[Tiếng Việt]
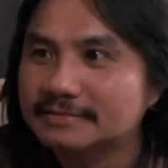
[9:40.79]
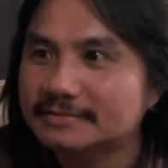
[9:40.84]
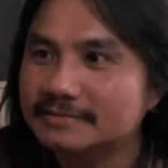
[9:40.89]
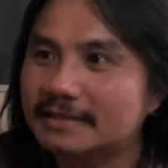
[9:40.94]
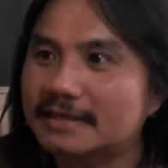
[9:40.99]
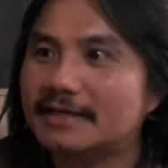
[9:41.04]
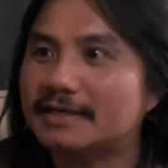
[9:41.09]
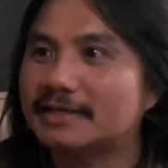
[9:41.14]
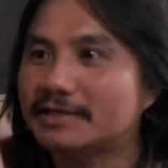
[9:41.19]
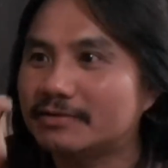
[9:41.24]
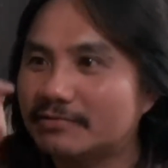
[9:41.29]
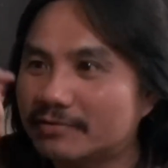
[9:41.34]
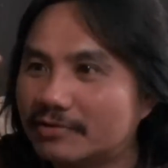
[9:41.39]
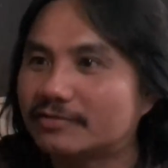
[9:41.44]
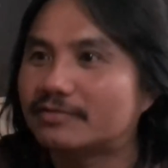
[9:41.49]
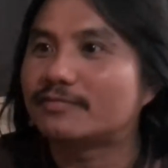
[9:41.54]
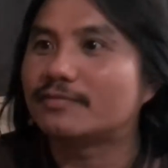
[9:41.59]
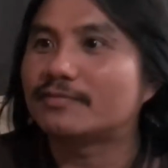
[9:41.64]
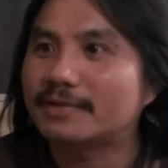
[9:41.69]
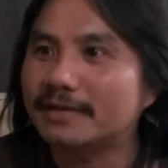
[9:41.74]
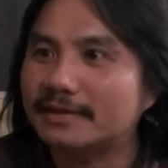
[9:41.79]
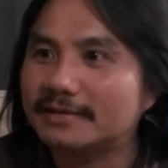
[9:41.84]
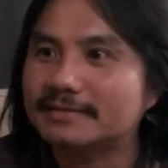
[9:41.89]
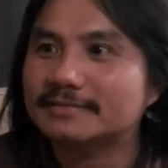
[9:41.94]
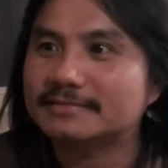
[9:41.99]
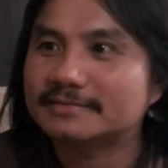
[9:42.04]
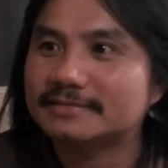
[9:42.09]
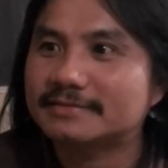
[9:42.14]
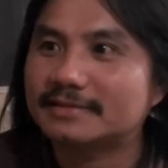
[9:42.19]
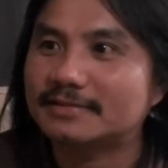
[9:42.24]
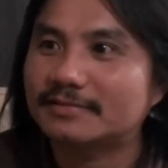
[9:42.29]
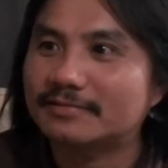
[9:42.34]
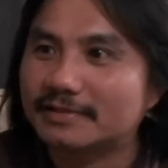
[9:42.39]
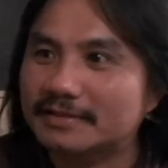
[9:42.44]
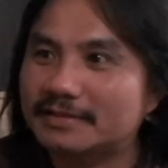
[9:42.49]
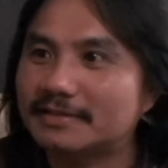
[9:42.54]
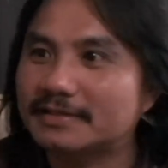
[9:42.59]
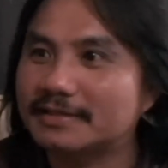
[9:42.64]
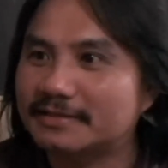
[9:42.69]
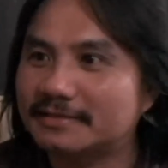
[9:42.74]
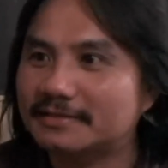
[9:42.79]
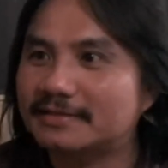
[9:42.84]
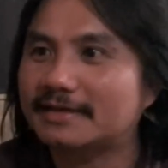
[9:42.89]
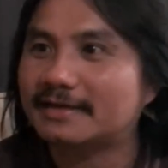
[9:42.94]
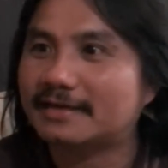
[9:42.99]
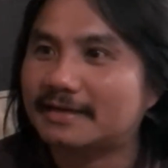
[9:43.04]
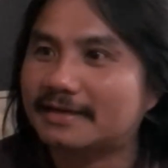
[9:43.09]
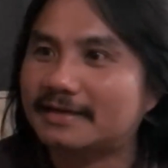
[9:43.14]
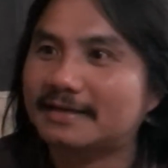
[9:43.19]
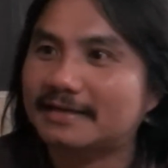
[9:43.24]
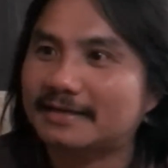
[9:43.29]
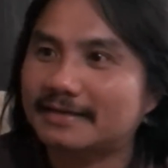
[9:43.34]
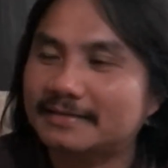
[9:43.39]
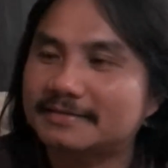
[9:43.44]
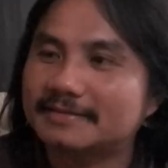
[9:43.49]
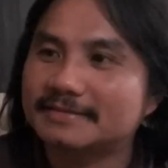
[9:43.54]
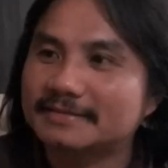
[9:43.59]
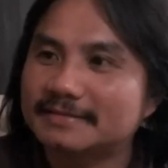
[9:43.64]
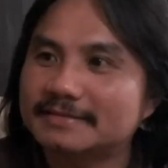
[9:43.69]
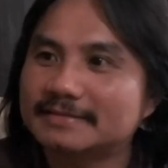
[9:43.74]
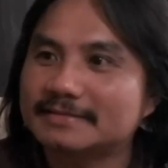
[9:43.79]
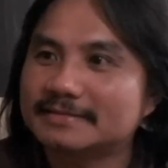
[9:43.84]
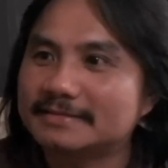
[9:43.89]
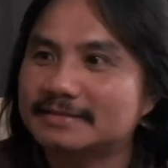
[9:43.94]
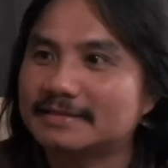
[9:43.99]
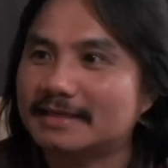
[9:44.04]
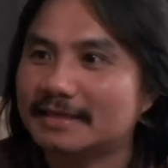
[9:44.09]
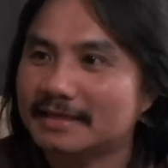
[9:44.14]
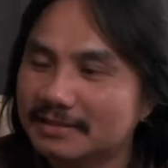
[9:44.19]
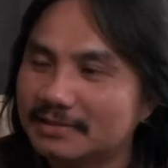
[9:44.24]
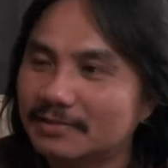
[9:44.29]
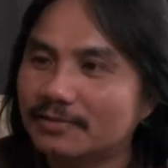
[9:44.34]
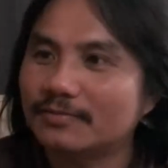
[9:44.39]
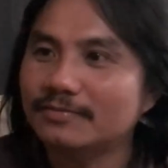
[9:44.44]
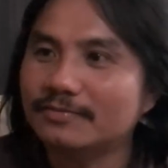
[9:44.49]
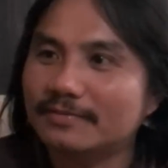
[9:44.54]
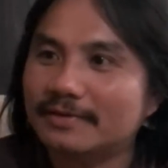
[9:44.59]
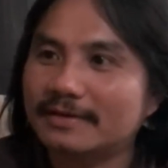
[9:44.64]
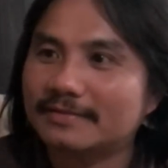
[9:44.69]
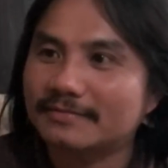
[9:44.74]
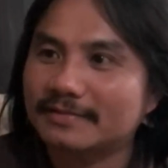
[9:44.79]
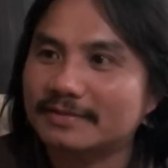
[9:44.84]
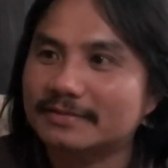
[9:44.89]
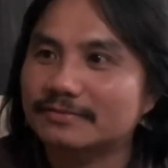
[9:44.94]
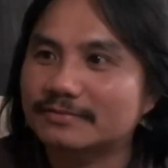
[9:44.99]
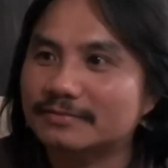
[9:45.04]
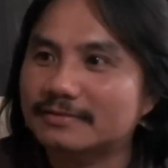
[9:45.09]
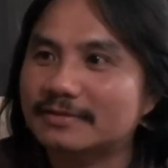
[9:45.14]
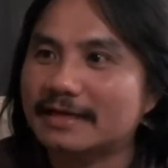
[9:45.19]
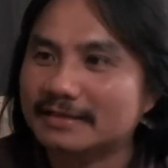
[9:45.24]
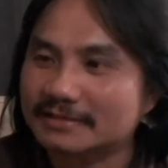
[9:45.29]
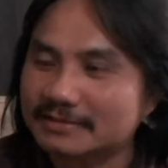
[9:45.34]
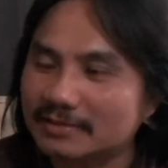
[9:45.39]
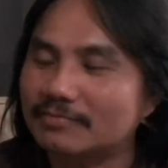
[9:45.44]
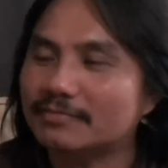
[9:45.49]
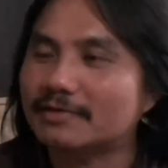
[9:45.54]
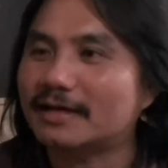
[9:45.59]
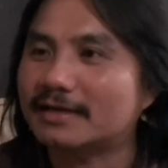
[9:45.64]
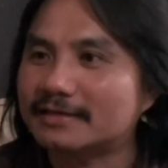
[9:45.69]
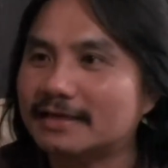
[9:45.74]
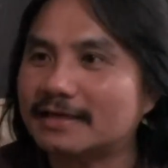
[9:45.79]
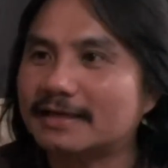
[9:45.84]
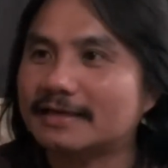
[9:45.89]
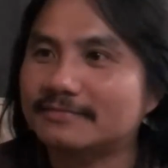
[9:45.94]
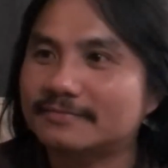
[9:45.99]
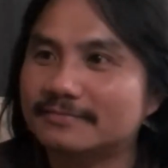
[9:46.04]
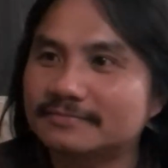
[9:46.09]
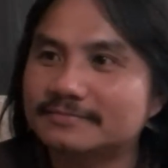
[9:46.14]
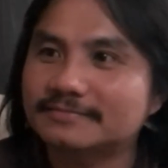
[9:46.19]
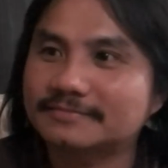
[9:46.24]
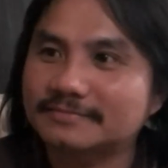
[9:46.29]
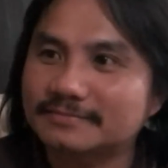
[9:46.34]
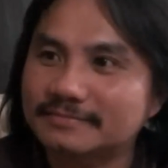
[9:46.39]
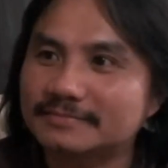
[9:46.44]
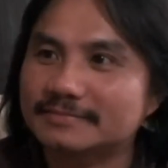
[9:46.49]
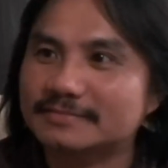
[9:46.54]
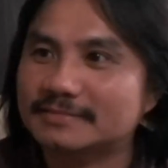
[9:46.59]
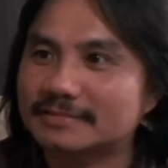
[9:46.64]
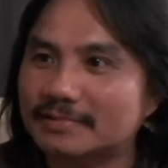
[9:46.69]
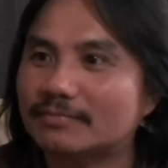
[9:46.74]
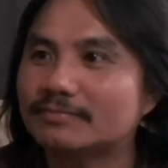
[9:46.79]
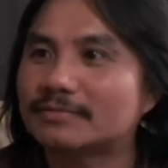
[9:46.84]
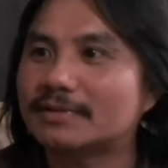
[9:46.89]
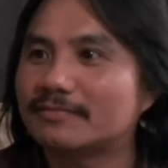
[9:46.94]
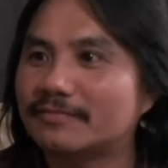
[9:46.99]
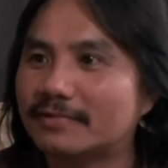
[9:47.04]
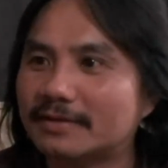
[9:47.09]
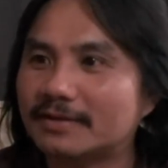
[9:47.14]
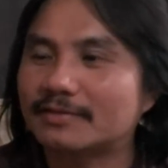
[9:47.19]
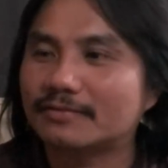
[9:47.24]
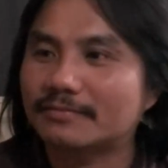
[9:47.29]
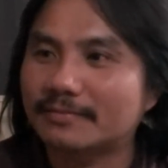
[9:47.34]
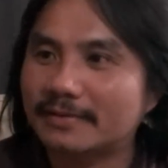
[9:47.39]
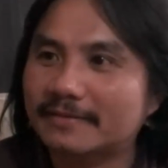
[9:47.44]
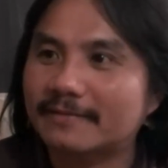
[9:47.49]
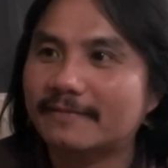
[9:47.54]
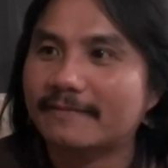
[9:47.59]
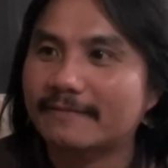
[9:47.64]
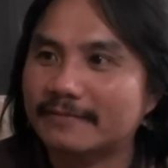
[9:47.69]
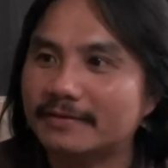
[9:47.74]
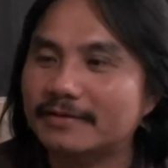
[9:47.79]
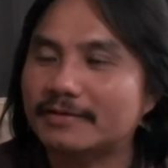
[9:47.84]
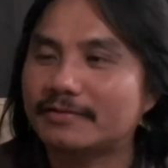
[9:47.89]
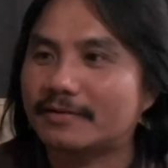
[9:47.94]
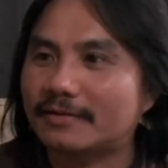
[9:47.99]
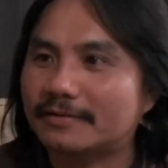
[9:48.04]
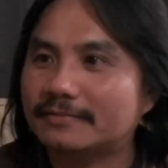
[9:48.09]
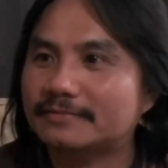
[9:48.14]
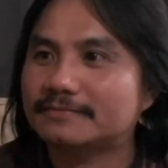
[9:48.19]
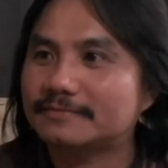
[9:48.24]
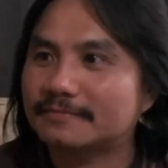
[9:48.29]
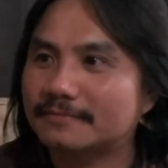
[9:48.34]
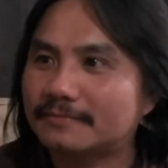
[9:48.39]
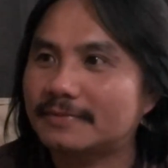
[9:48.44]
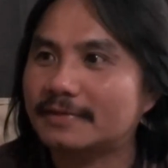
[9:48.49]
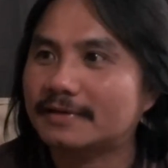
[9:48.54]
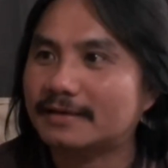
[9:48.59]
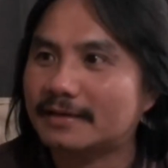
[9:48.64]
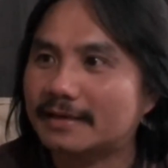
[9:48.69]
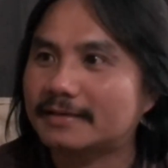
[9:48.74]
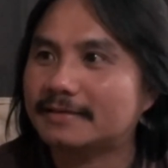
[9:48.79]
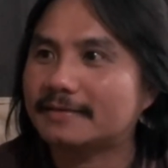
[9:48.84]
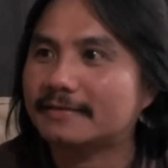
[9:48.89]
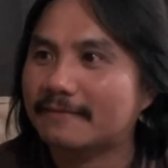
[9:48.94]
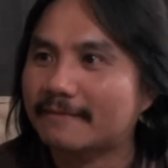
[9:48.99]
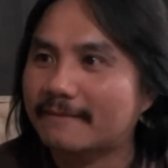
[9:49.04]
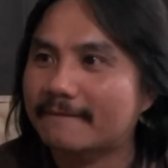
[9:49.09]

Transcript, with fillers: Rất là nhiều điều tôi muốn biết. Thì tôi nghĩ chuyến đi rất là là, là lý thú, và và tôi, tôi đang trông đợi các anh thông tin về cho tôi biết những điều đó, rất là hay.